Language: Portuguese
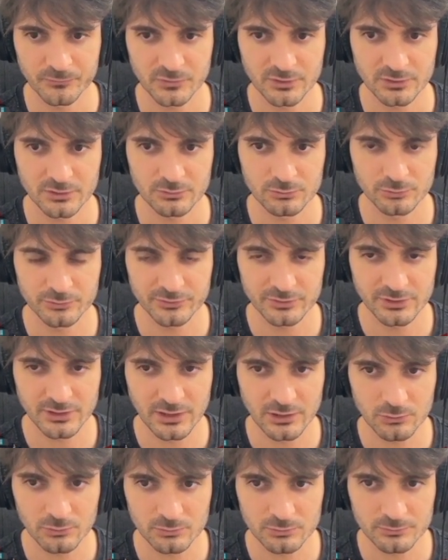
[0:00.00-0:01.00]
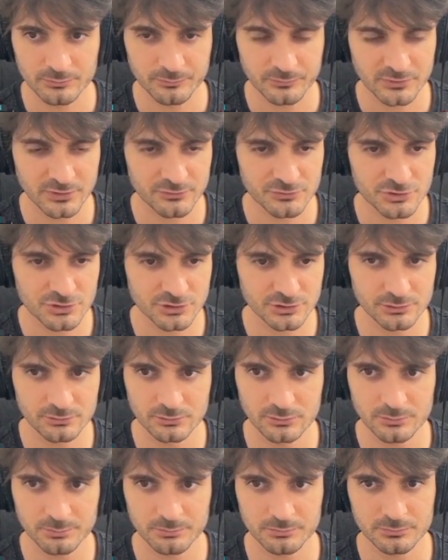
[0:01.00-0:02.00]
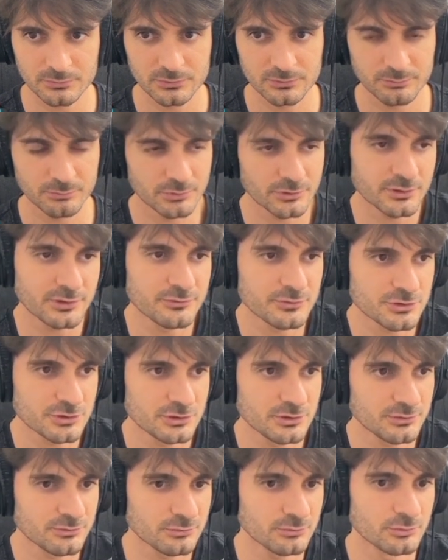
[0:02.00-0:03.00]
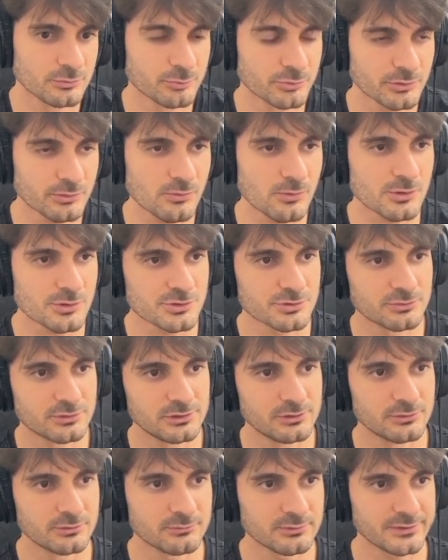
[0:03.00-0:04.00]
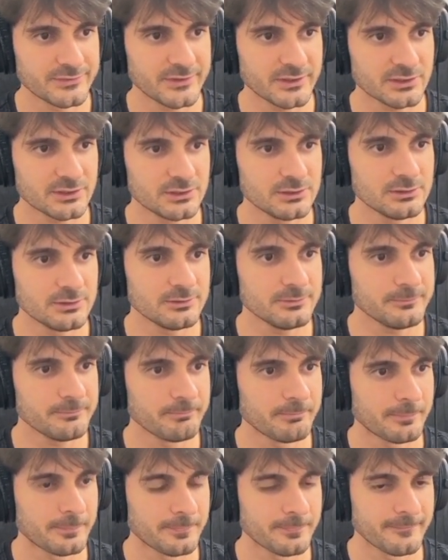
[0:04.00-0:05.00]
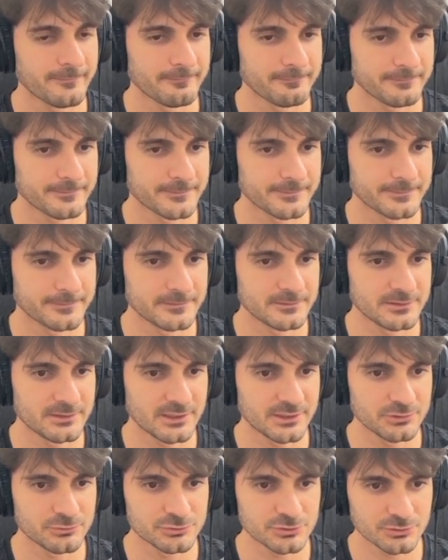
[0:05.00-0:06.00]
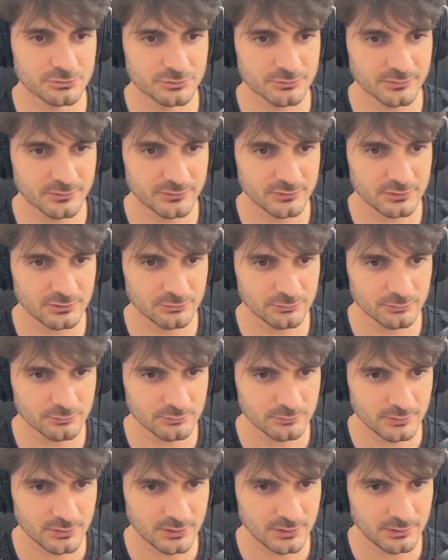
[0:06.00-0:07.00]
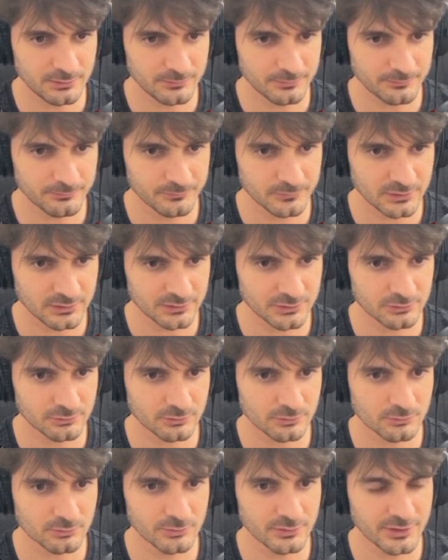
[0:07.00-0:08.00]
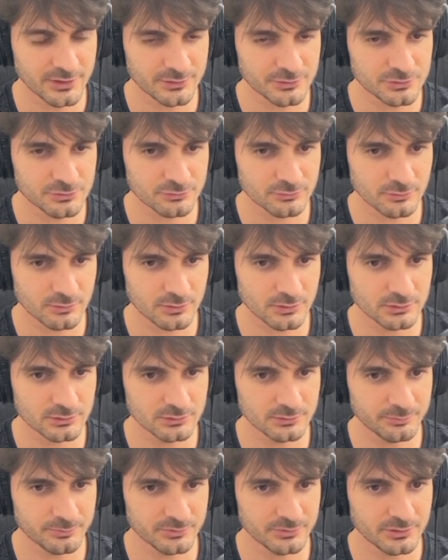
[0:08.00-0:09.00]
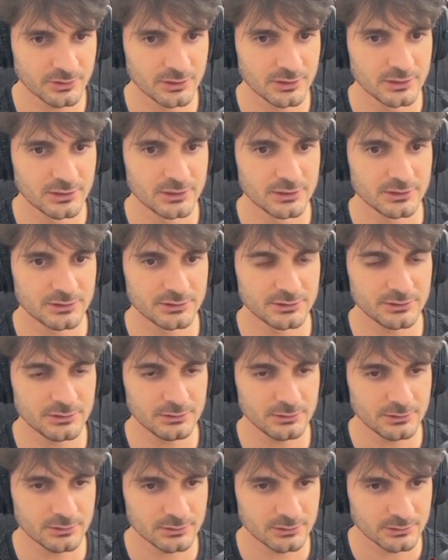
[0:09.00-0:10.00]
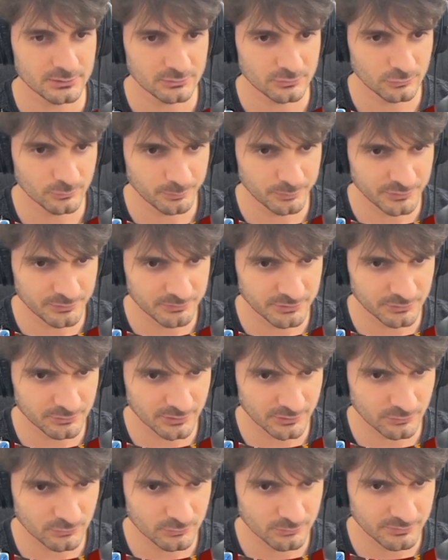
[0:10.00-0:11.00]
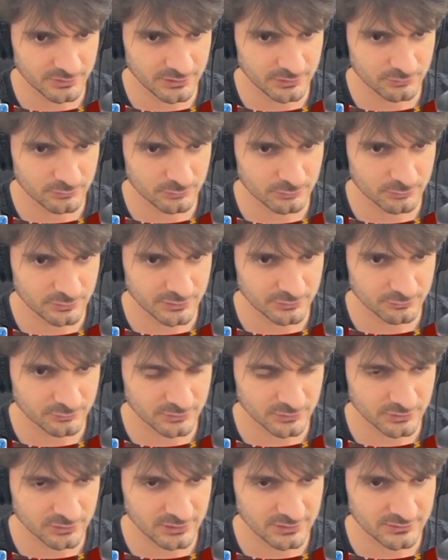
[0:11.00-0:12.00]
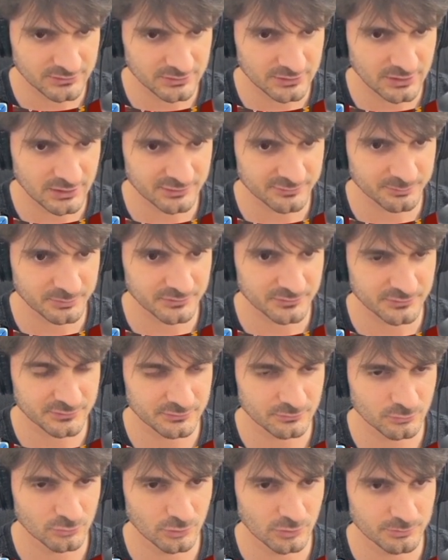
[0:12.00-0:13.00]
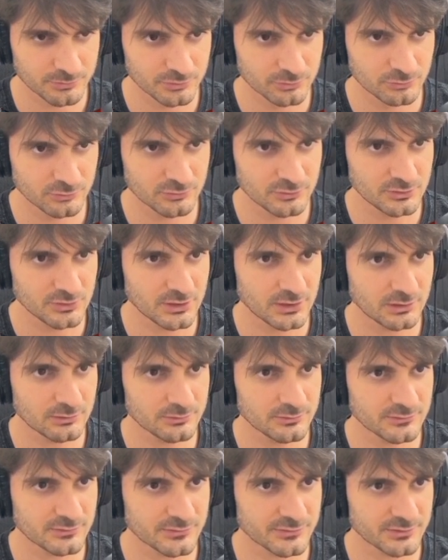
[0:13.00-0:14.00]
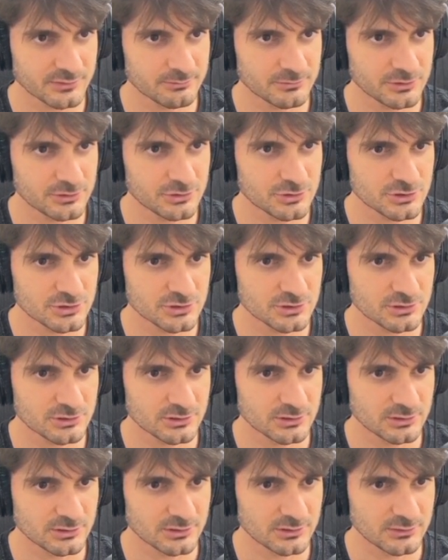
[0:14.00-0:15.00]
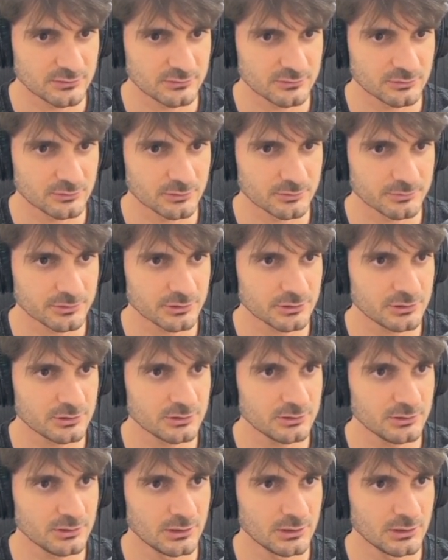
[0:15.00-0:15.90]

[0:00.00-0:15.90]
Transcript: no sinal que a gente criou, porque a gente adicionou por código, ele não vai estar tá aqui, né? E aí o jeito de fazer isso é aqui, ó, connect score up e o primeiro argumento é isso aqui, entre aspas, o nome do sinal, exatamente esse nome aqui.